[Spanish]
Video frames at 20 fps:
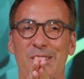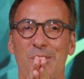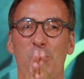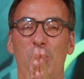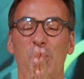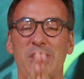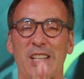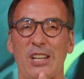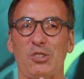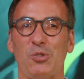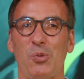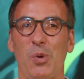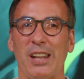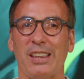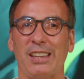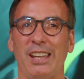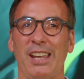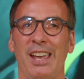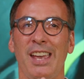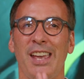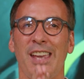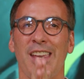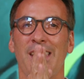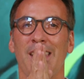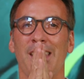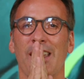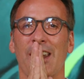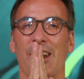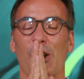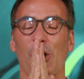Mucha suerte
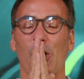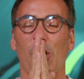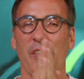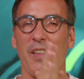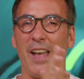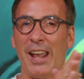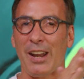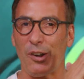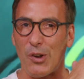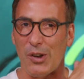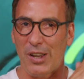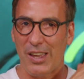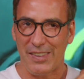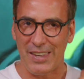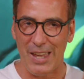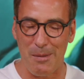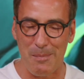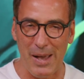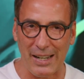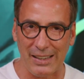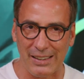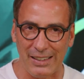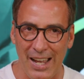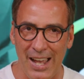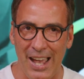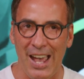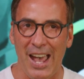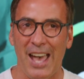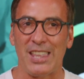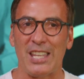y recordar lo que decía
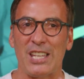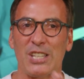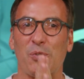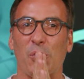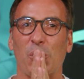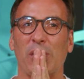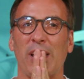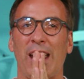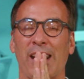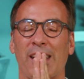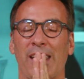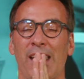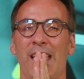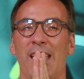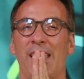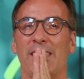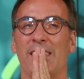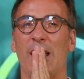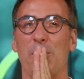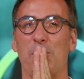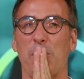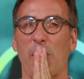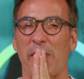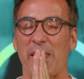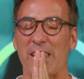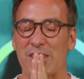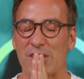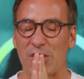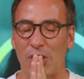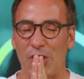Marta, a disfrutar del
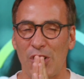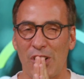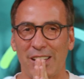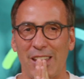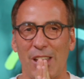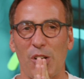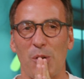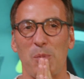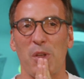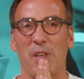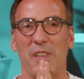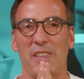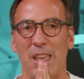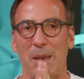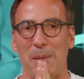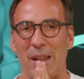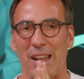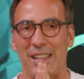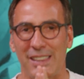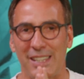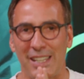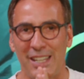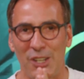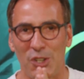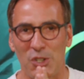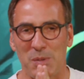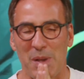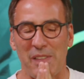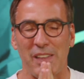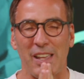proceso que, como decía Valentí,
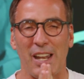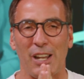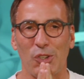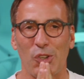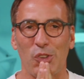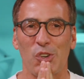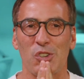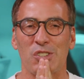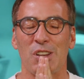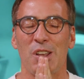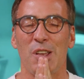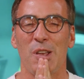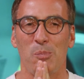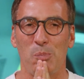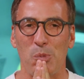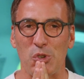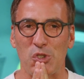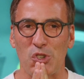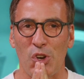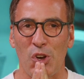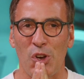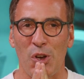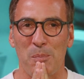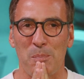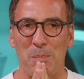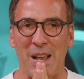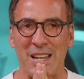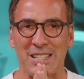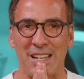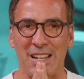nos va a hacer a todos mucho
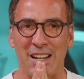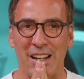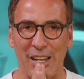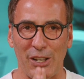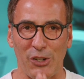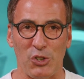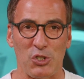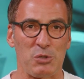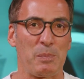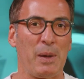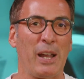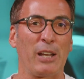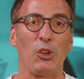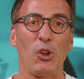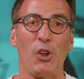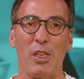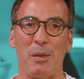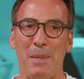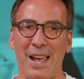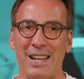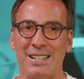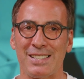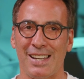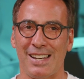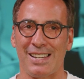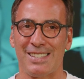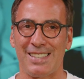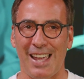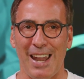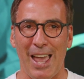más ricos. Para todo lo demás
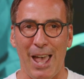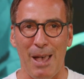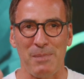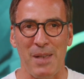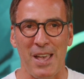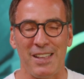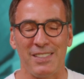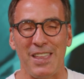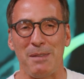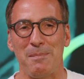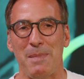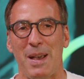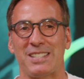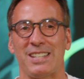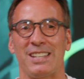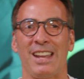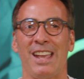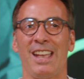está la app de Imagine.